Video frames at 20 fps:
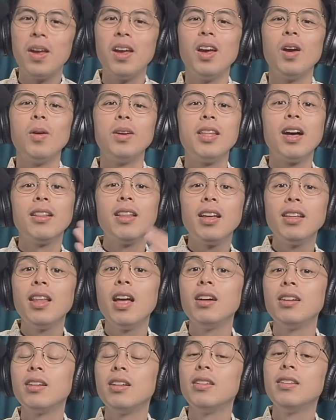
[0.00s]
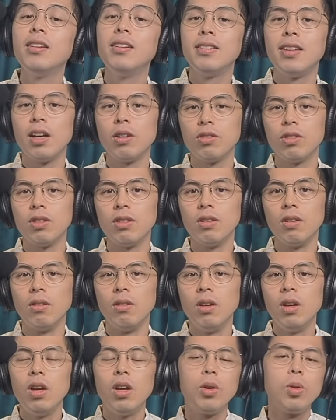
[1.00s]
回到浪浪跟特教声哦，
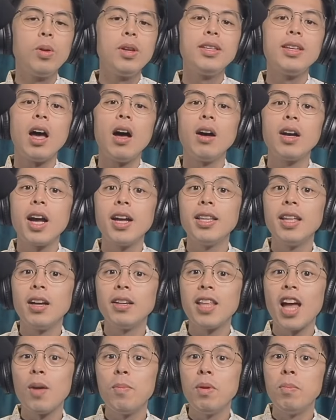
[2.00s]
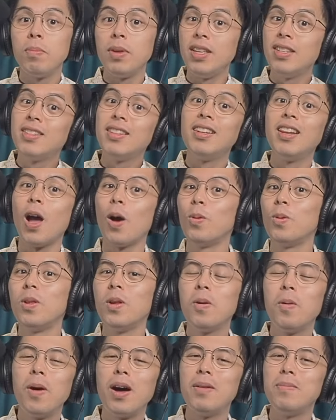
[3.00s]
如果你想要看到他们彼此疗愈的
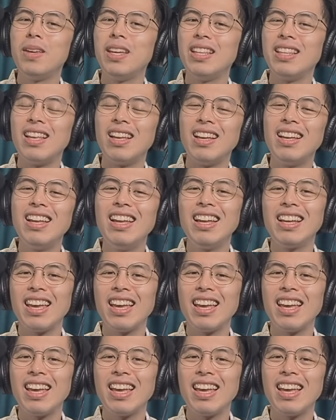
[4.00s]
画面呢，